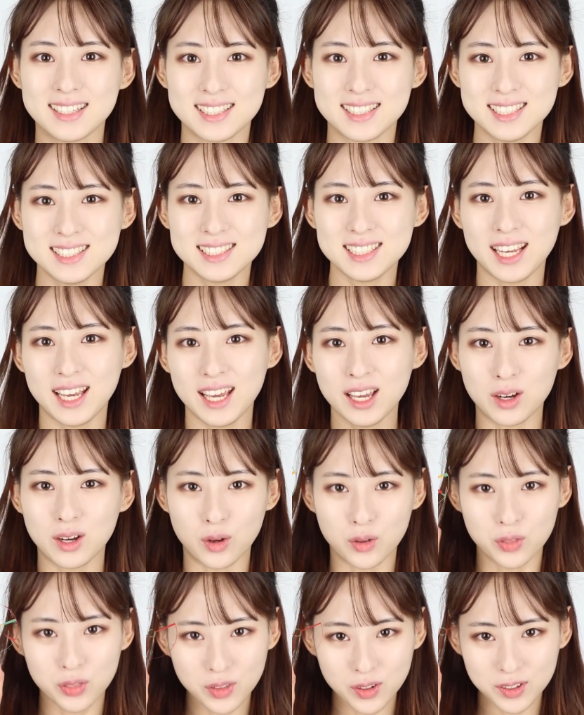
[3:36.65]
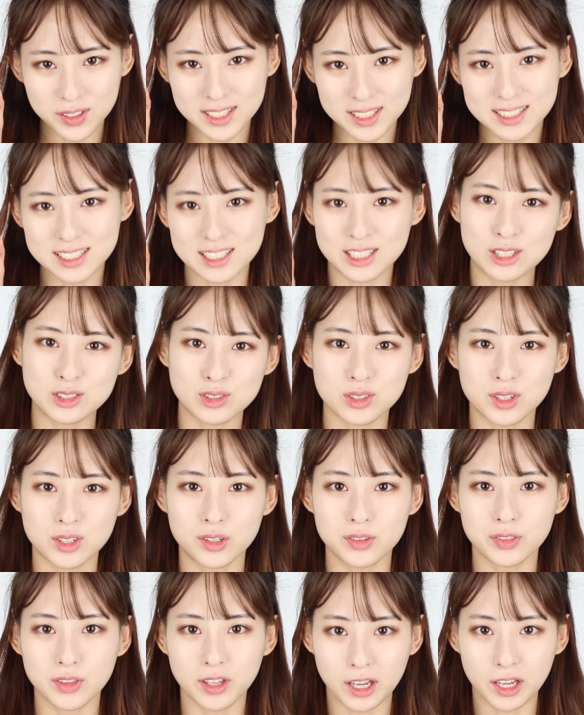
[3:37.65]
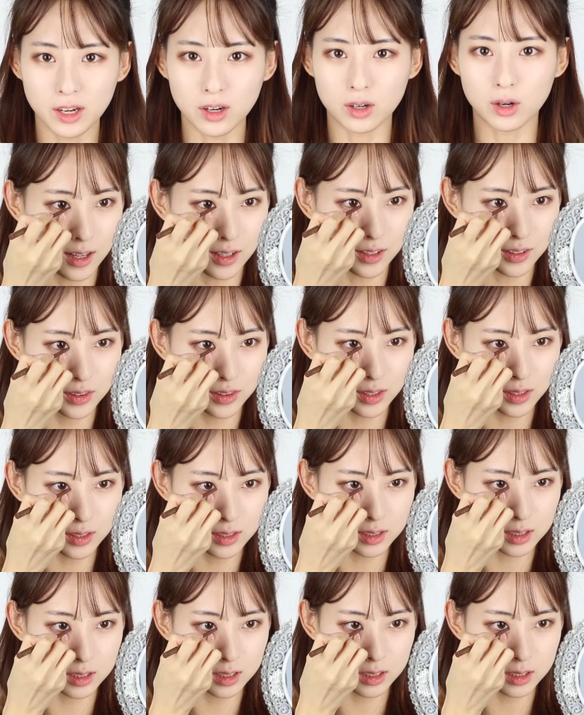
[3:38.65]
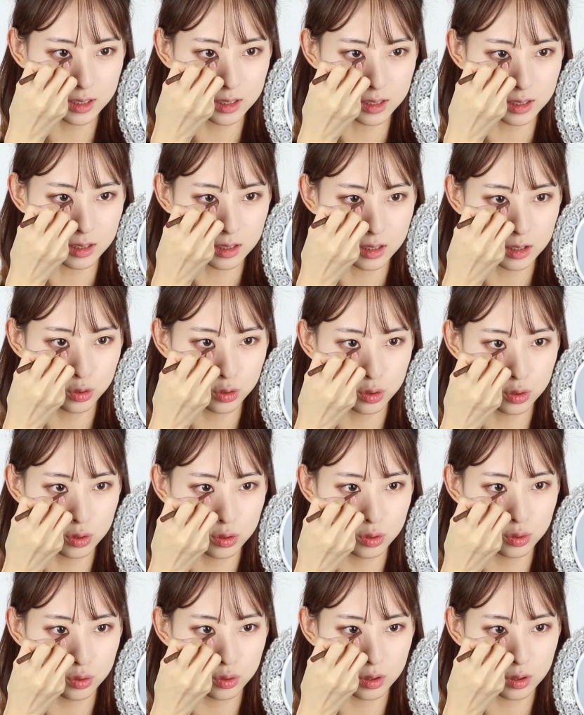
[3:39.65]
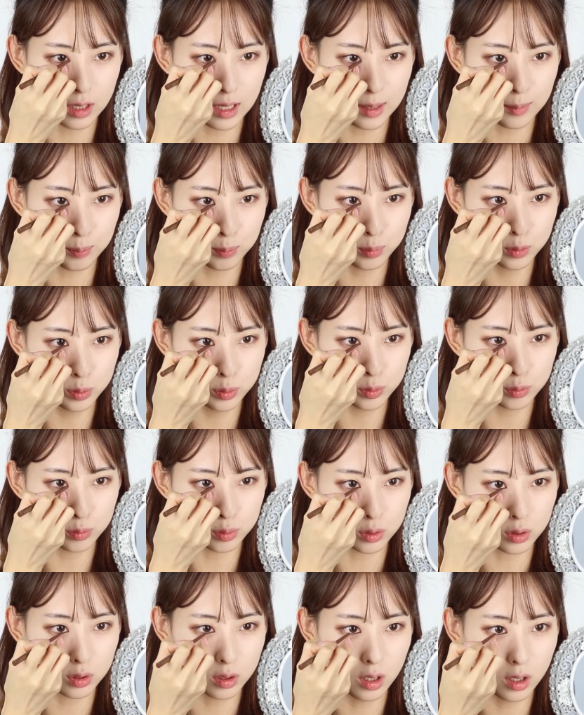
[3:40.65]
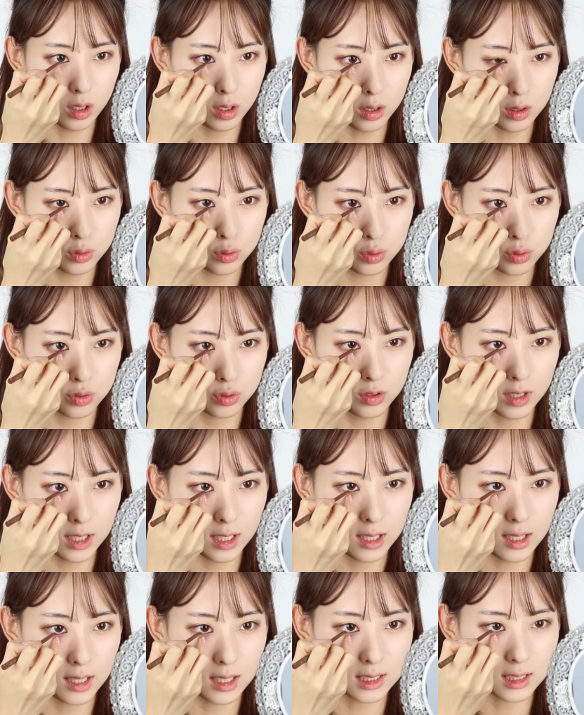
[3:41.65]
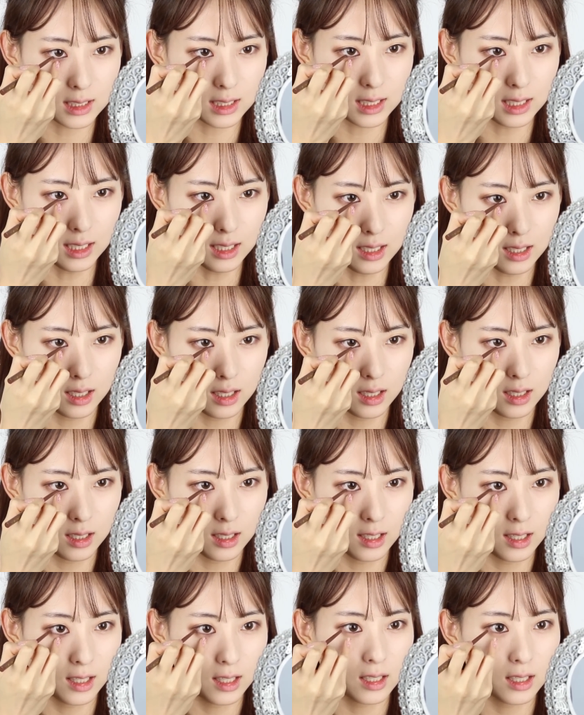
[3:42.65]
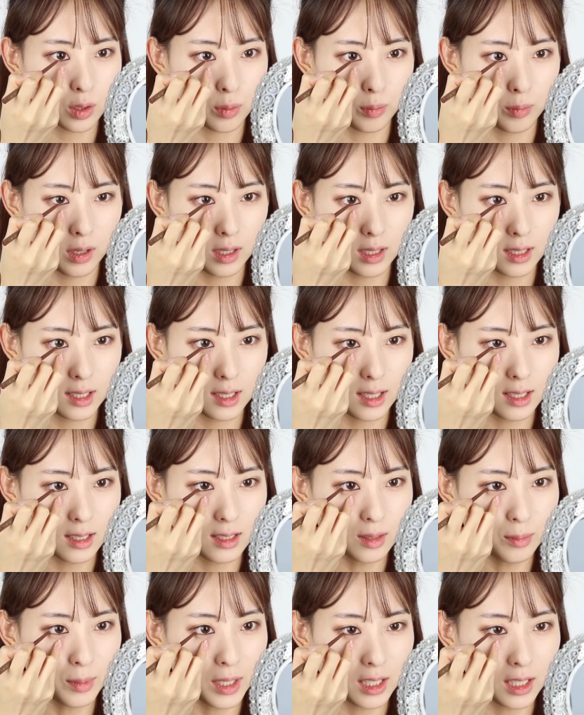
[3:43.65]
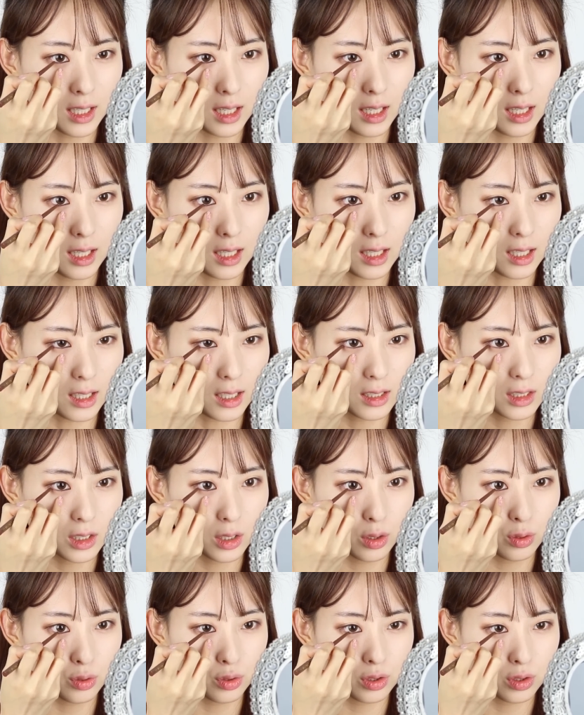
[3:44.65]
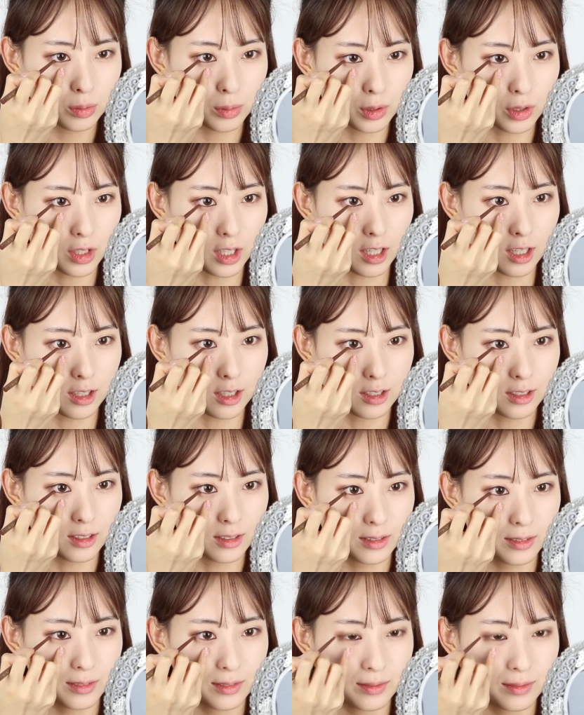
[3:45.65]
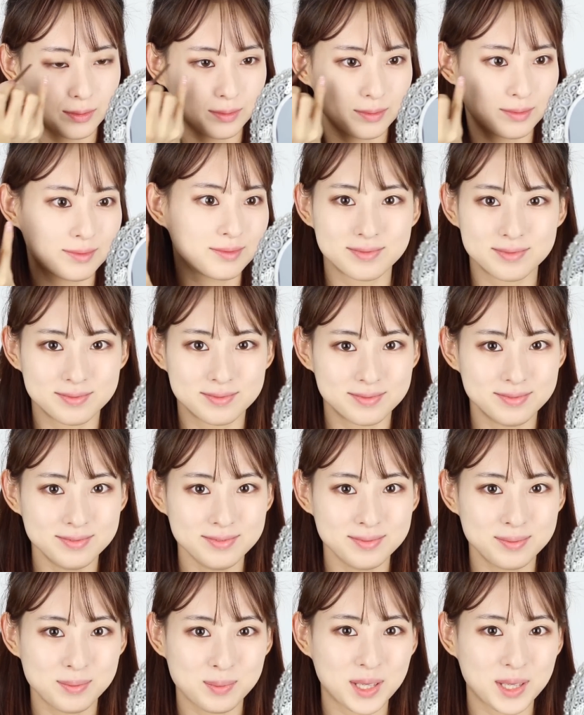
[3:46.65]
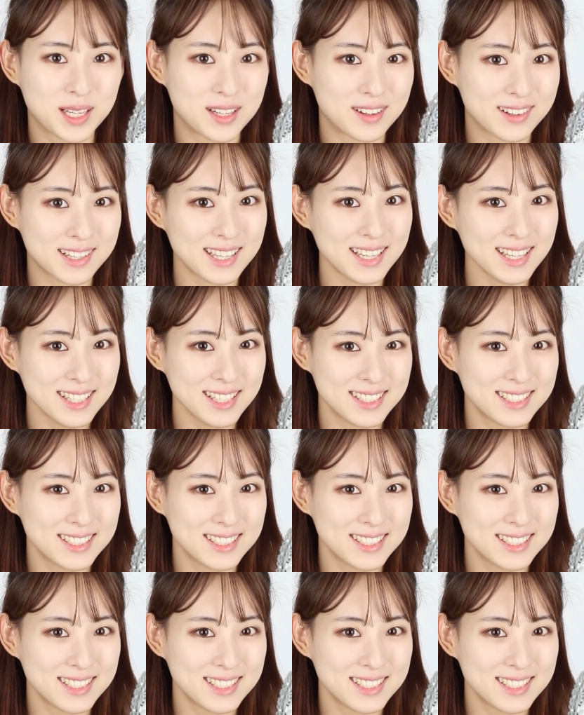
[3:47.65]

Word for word: 이제 언더를 그려줄 건데요. 언더는 눈 앞부분부터 중앙까지 점막을 깔끔하게 채워주시면 돼요. 음? 이렇게?